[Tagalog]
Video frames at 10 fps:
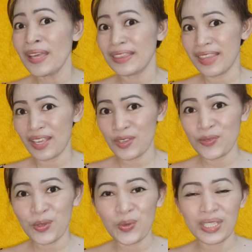Thank you
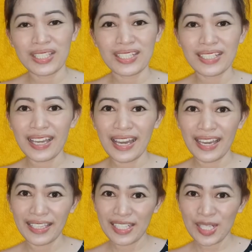for watching
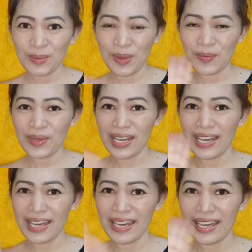guys!
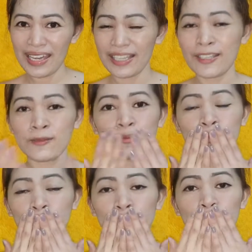
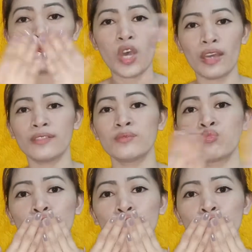Bye-bye!